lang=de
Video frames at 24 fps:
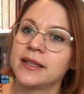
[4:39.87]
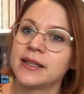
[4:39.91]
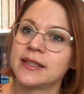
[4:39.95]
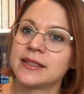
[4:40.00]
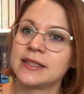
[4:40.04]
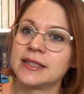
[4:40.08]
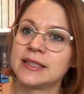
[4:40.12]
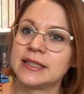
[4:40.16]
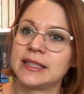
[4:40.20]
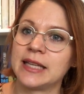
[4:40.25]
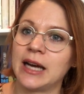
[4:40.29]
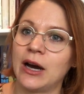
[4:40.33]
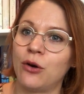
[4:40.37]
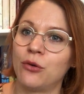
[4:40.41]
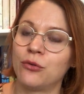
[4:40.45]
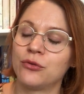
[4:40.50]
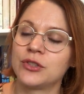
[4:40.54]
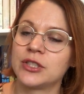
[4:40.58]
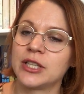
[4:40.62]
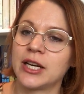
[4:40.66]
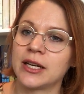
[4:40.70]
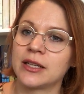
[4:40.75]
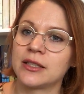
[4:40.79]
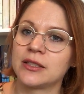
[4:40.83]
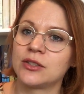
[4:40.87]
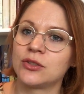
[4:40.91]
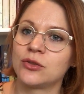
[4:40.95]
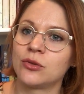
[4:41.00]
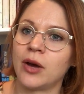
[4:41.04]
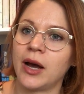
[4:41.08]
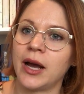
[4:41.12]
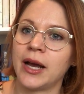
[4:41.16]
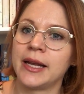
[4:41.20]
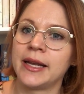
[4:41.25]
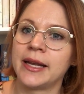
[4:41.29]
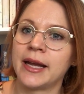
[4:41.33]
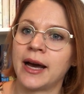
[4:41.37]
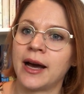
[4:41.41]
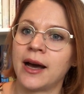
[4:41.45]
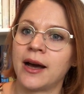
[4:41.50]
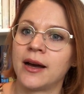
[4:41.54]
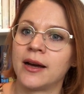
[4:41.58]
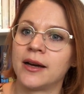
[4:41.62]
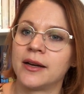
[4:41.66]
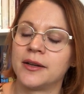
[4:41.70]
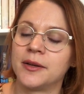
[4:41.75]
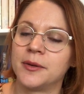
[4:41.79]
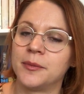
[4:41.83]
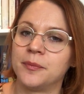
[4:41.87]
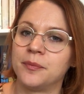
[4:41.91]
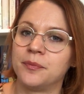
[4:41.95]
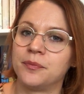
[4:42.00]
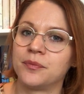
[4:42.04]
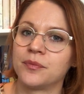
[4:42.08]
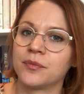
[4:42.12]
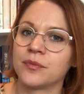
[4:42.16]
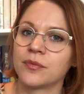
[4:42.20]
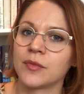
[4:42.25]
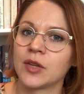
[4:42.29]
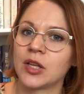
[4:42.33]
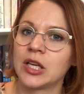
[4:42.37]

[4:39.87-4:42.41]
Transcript: Das ist der Auftakt zu einer ähm,